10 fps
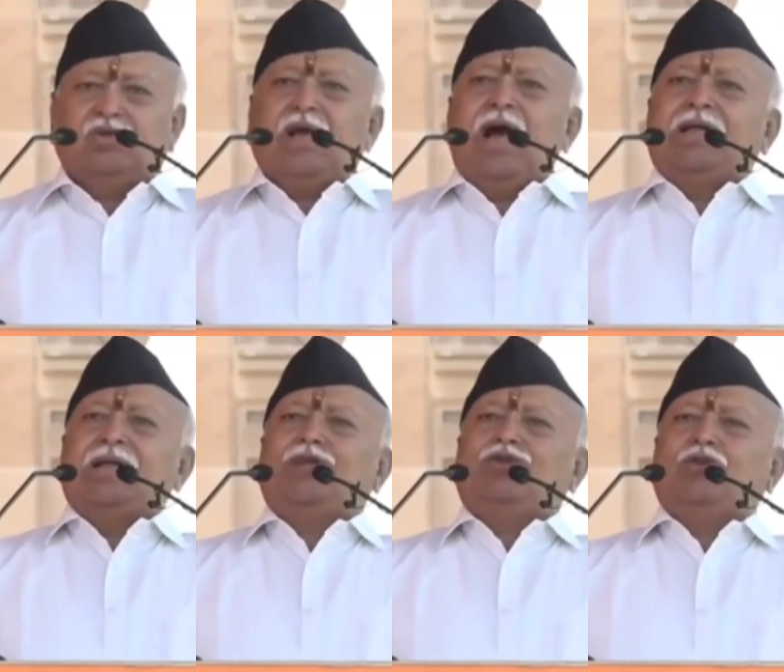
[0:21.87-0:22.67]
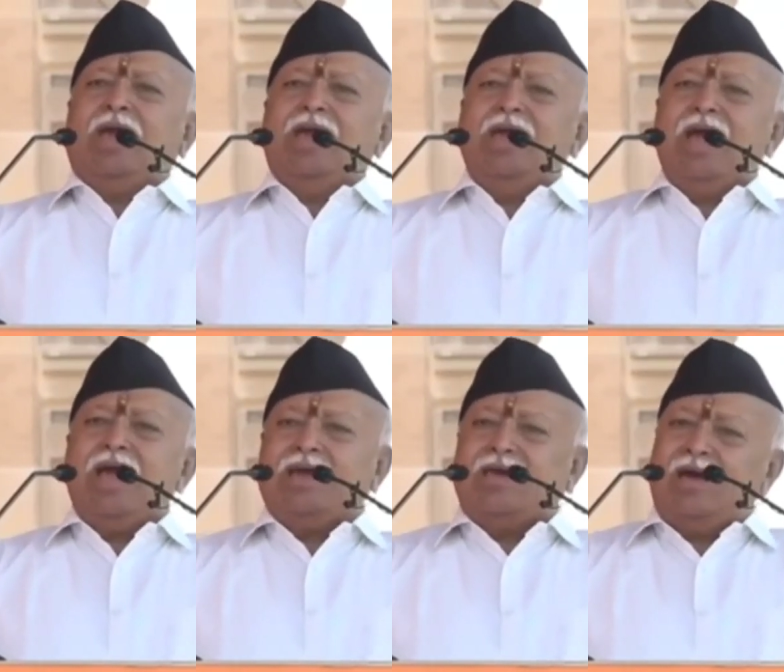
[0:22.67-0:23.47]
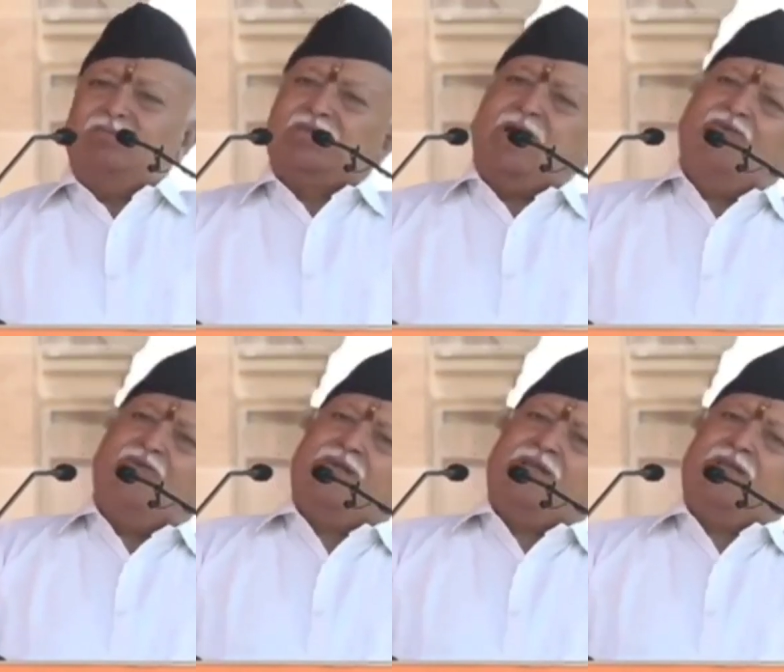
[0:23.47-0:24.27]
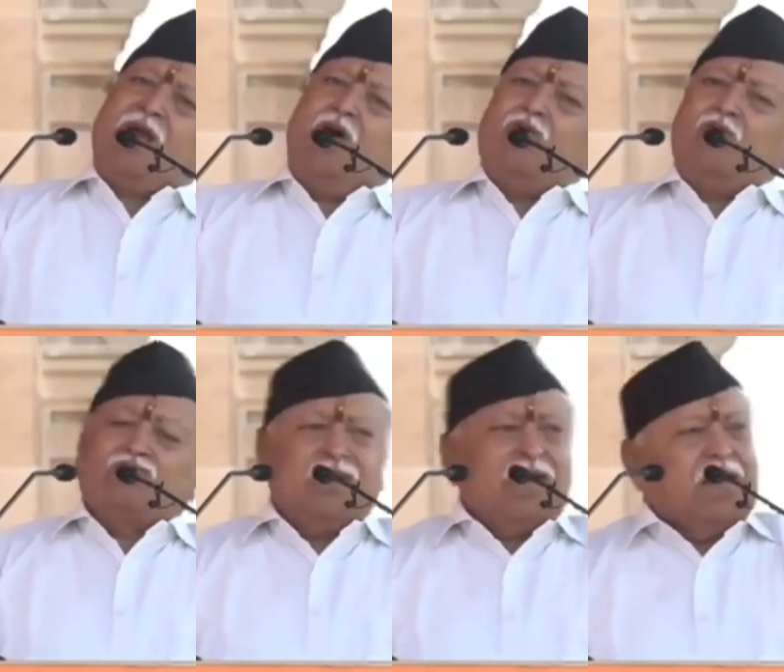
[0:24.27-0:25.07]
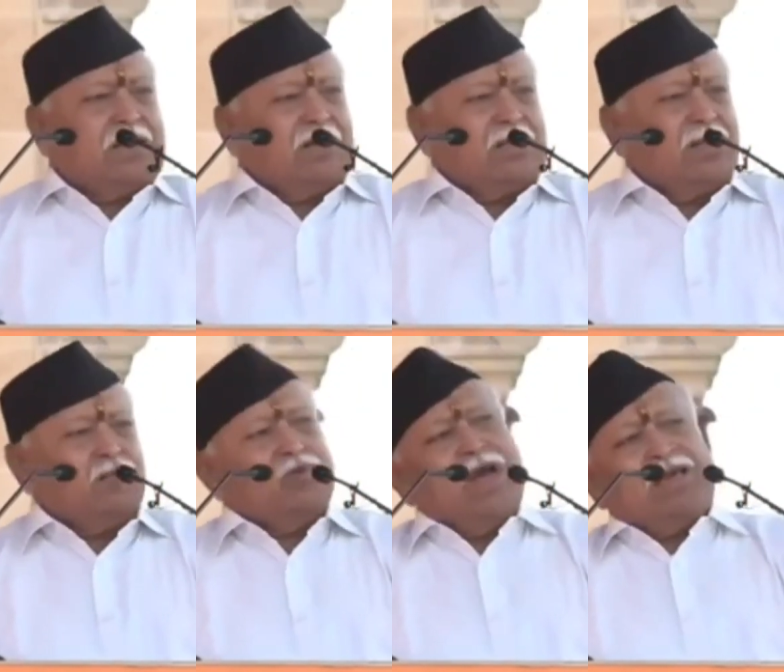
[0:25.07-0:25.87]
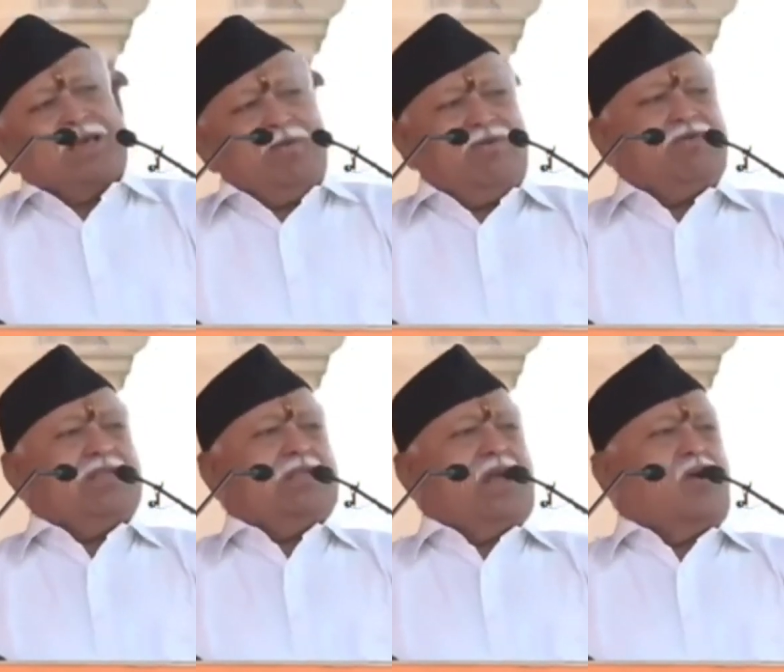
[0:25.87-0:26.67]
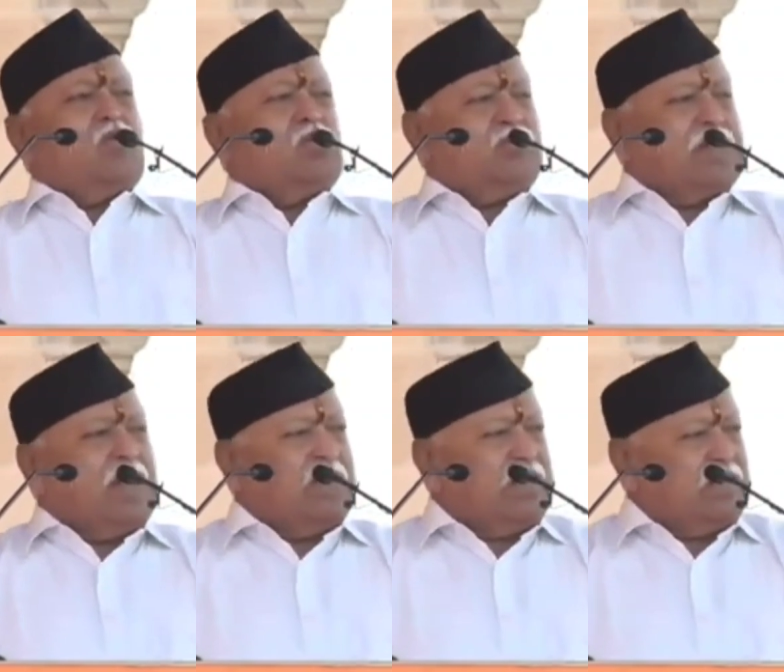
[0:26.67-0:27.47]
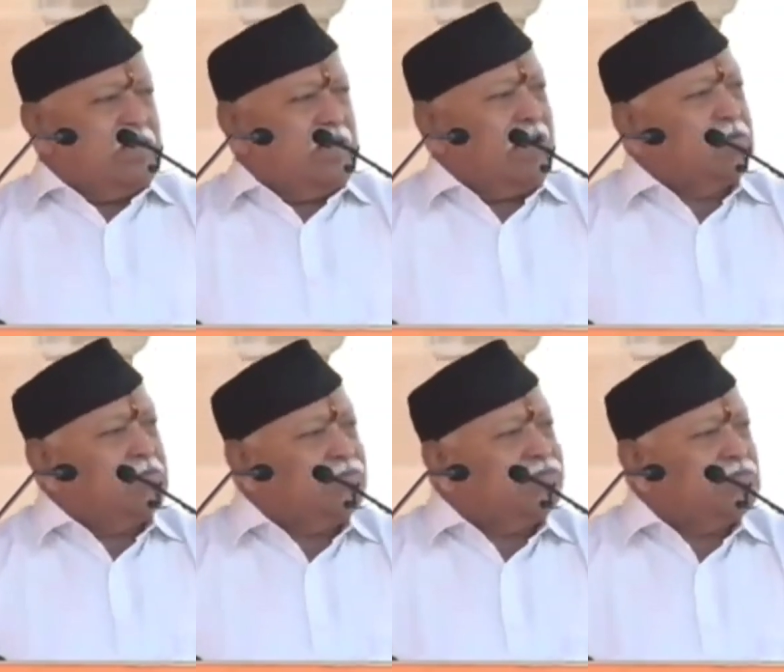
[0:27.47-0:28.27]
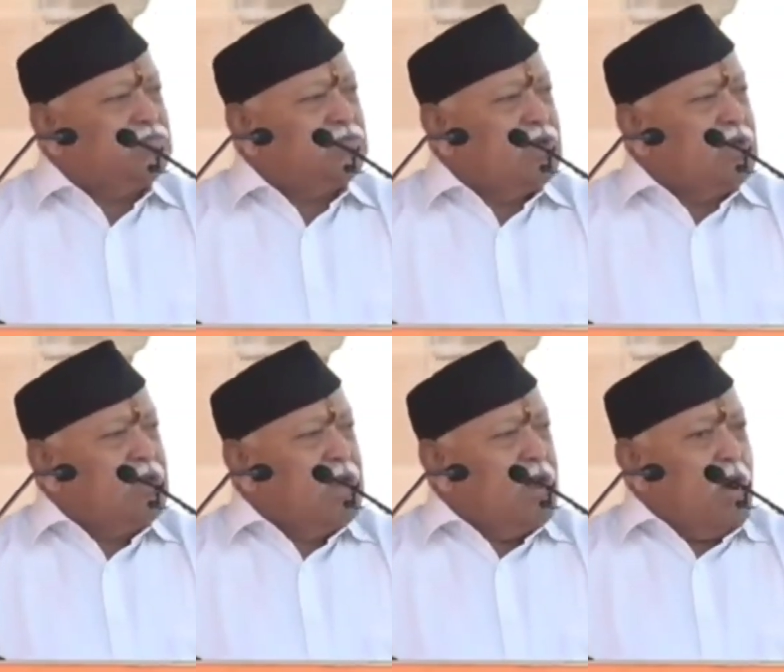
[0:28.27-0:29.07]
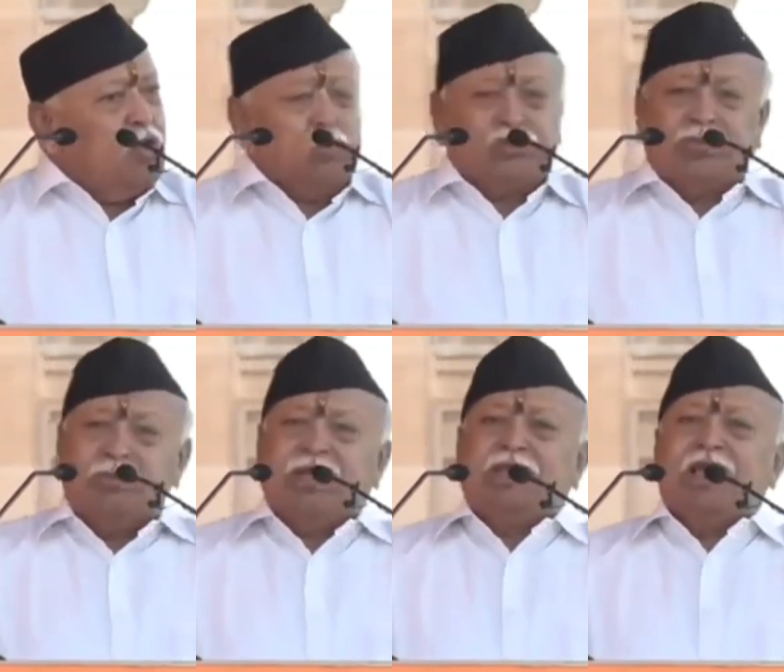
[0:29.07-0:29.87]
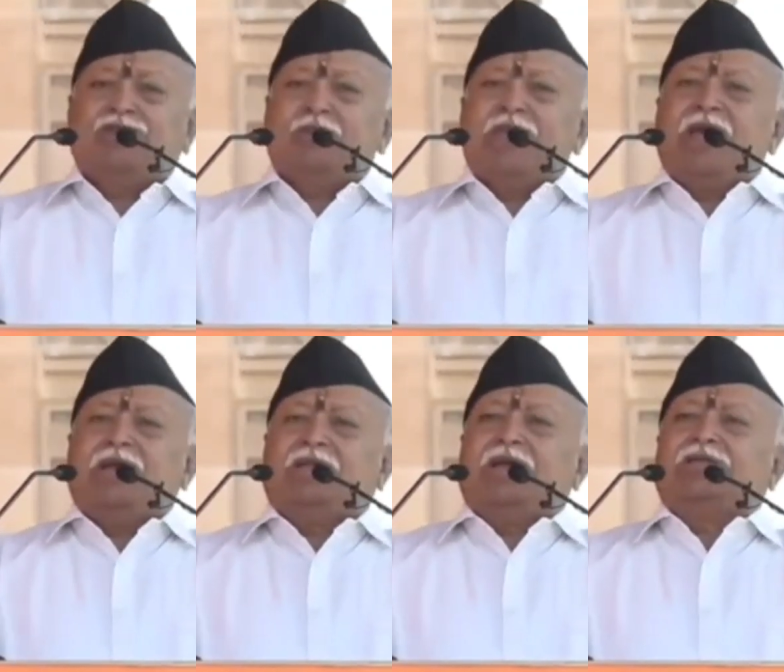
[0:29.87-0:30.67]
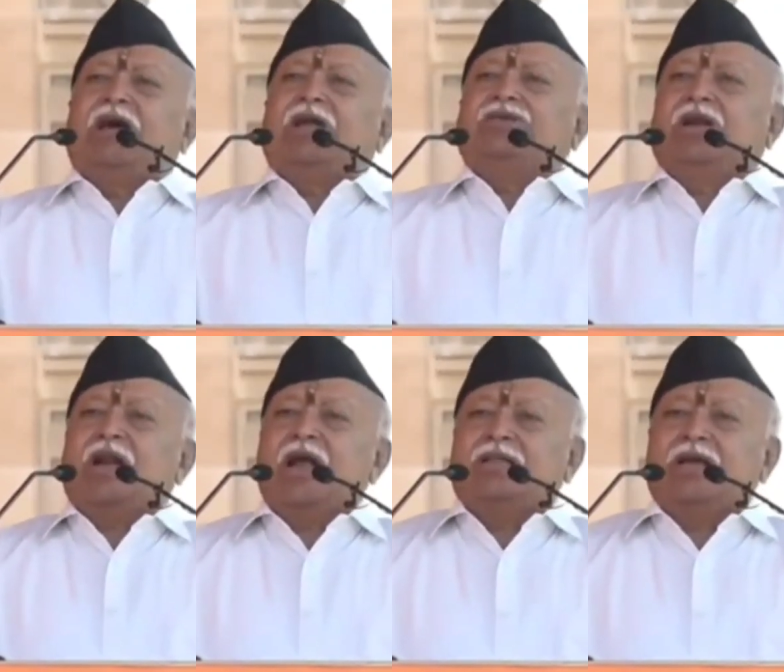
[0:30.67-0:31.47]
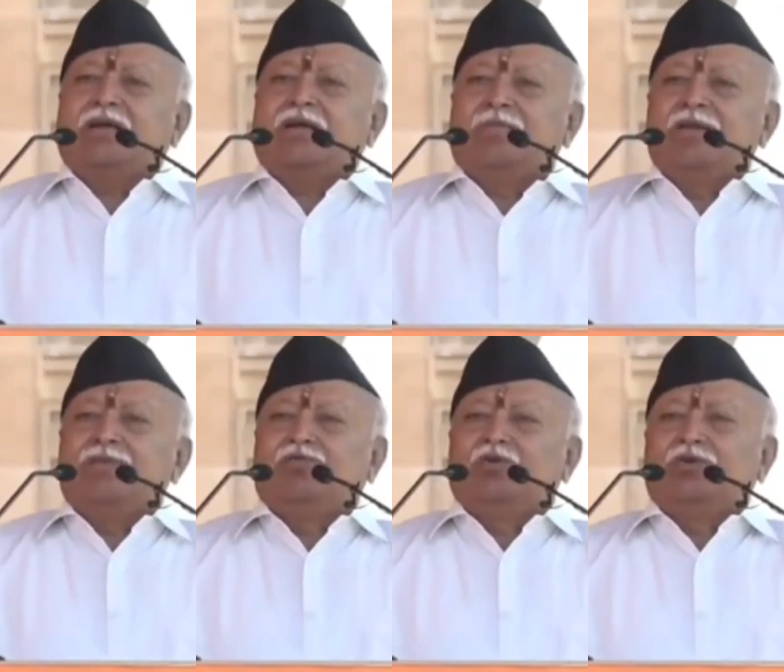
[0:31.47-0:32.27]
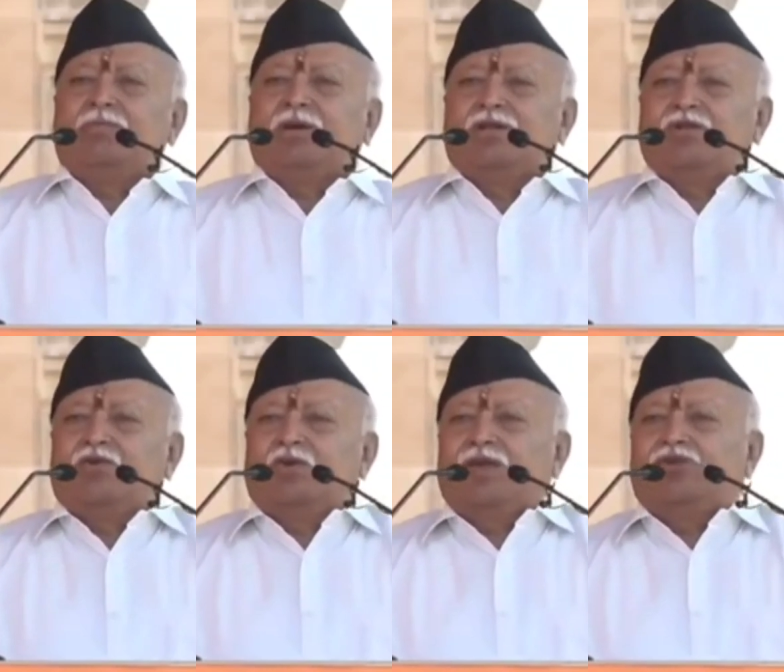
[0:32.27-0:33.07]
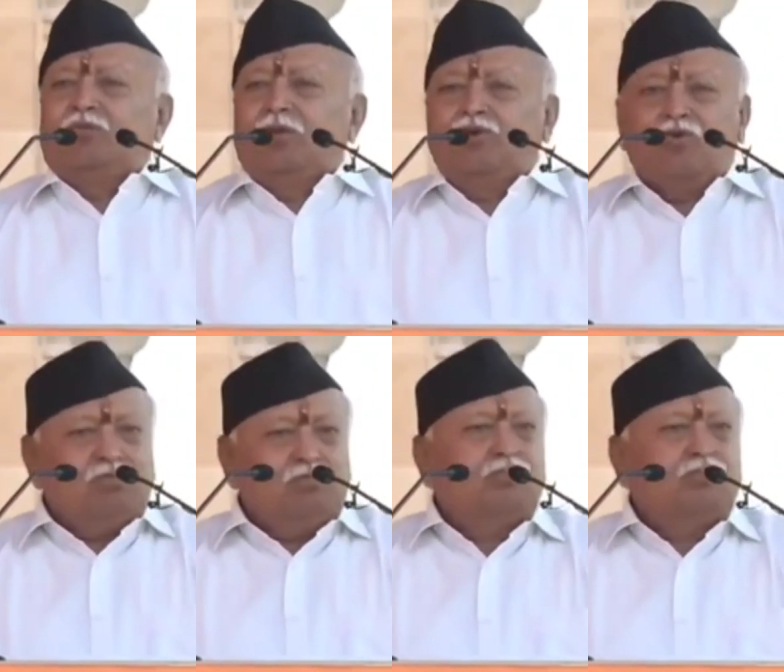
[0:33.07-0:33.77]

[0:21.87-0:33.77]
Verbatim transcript: उसका आधार तो यही है कि हम सब विविधताओं को स्वीकार करते पूजा की भी विविधताओं को स्वीकार करते हैं और उस समय देश में यह अत्याचार चल रहा था कि अपनी पूजा बदलो नहीं तो मरो